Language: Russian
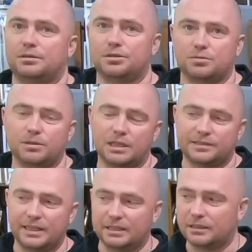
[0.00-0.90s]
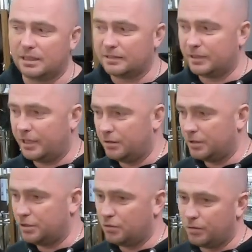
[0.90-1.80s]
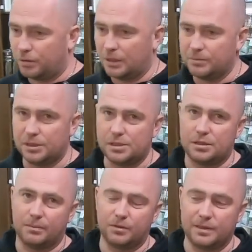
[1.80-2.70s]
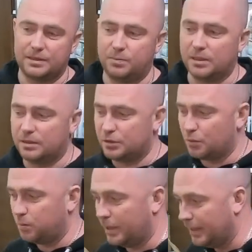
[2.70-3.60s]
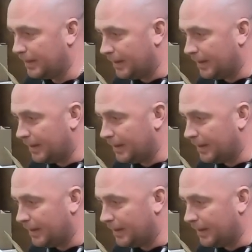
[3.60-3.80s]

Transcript: тысяч. Мы нацелены на среднюю категорию, там 10-25 там, тысяч рублей.